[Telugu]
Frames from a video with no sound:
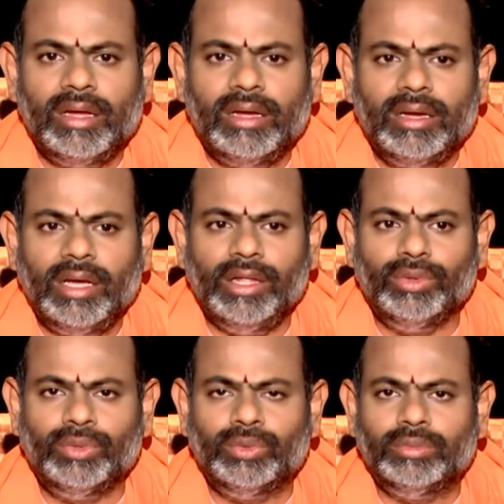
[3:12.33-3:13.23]
హిందూ
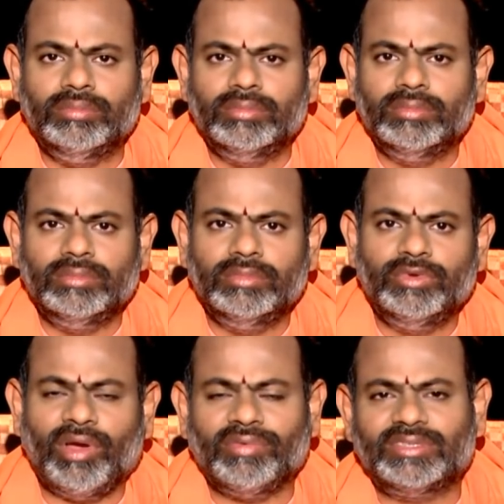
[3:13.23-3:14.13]

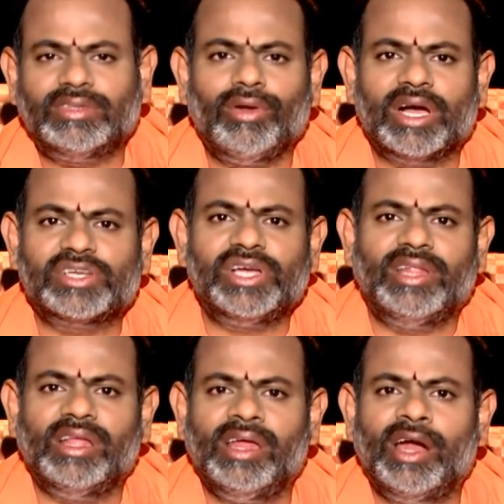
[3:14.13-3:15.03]
వ్యవస్థలో
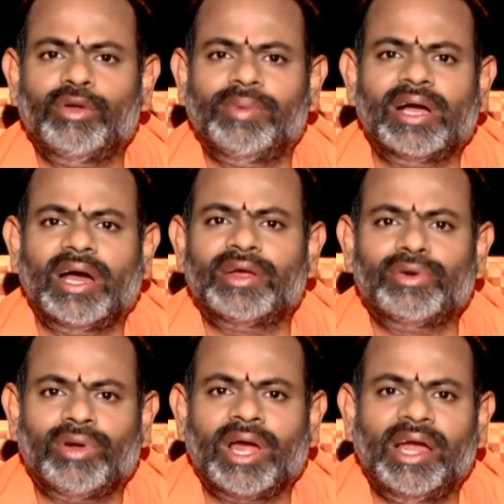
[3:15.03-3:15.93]
అక్షయతది నాడు బంగారం
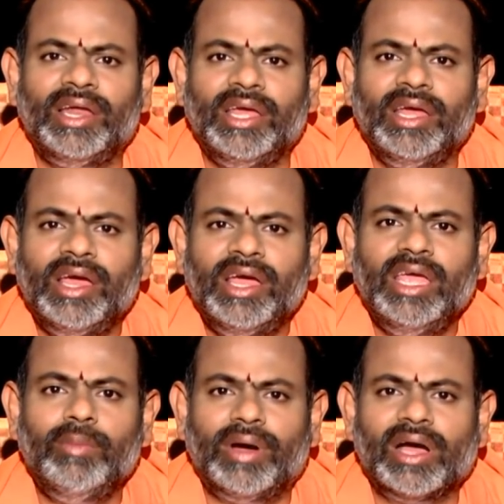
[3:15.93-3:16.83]
కొనాలని ఈ
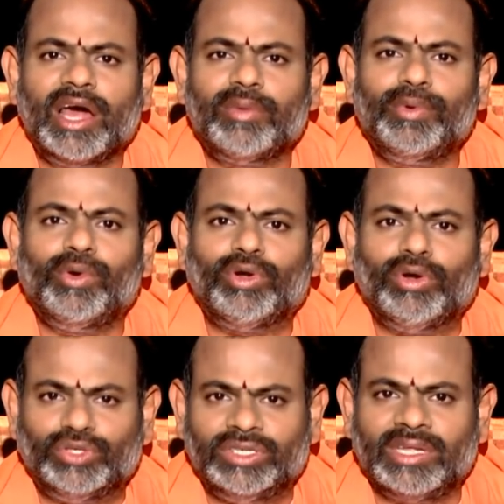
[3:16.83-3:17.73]
బంగారపు కొట్లు
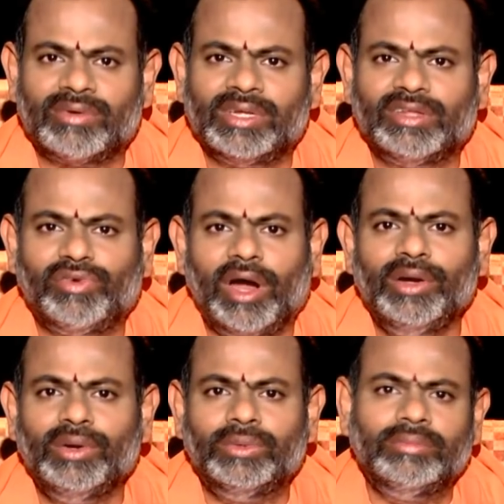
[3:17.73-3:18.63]
వచ్చిన తర్వాత
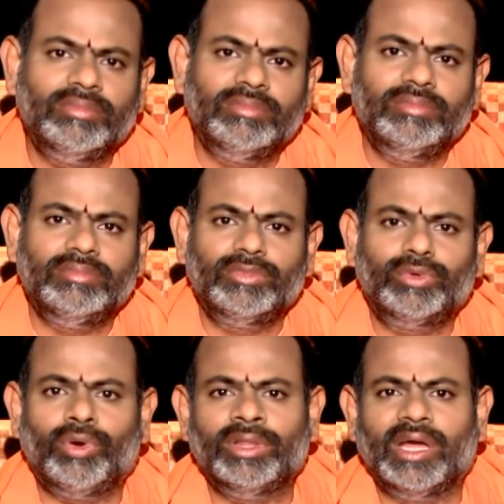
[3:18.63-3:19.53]
వాళ్ళు
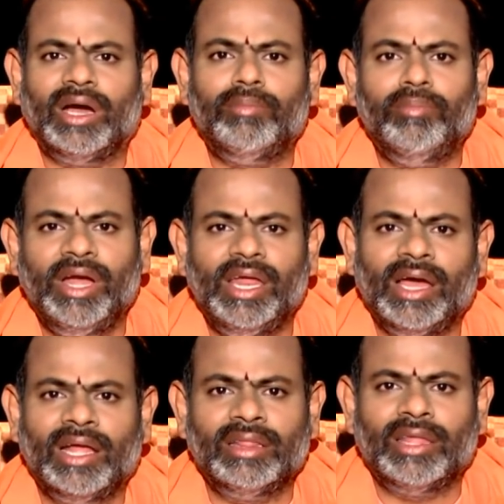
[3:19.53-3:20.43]
కొంత మీడియా
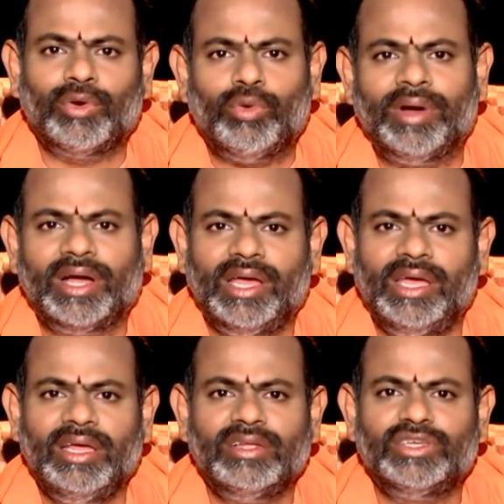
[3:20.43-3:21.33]
అంతా కుమ్మక్కై
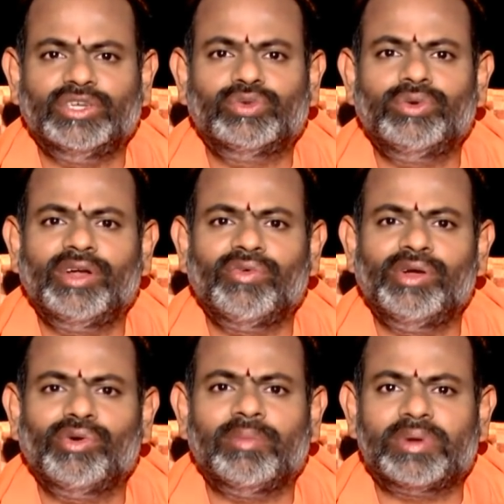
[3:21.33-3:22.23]
చేసుకున్నటువంటి
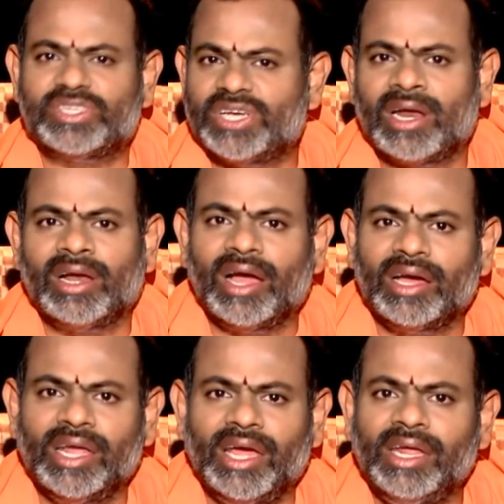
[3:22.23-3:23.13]
ఒక ప్రచారం
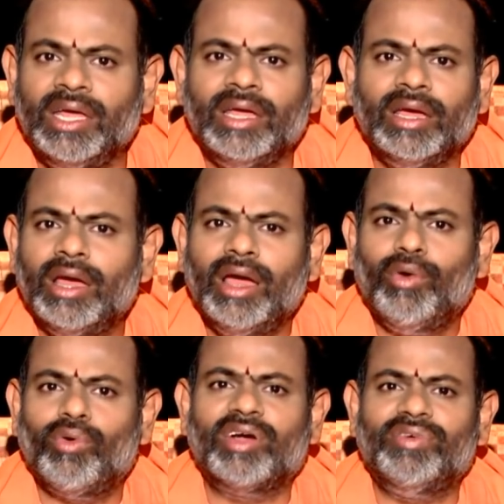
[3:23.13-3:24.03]
లాగానే అని
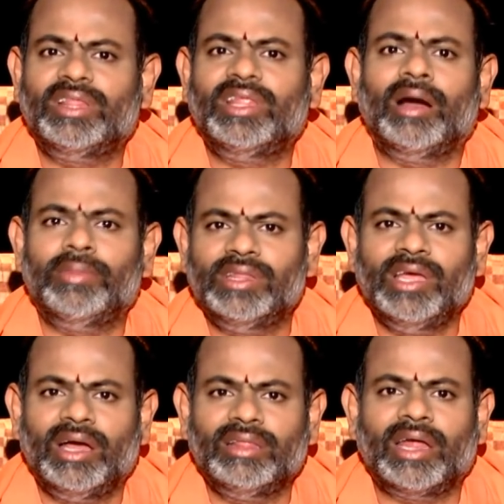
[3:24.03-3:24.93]
ఒక వ్యక్తి ఆ మధ్య
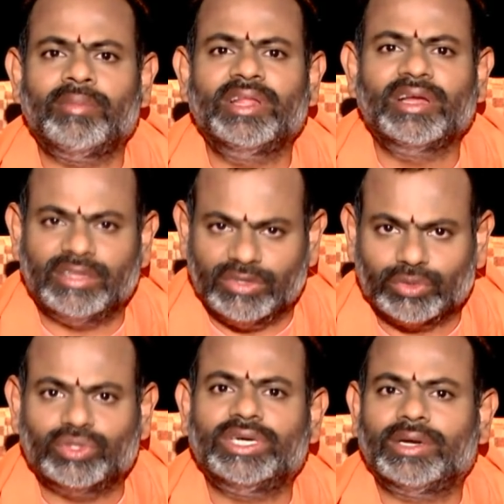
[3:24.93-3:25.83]
తెర మీదకి
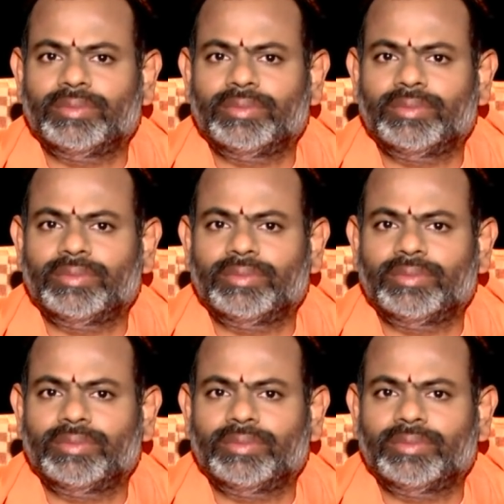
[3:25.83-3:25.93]
తీసుకొచ్చారు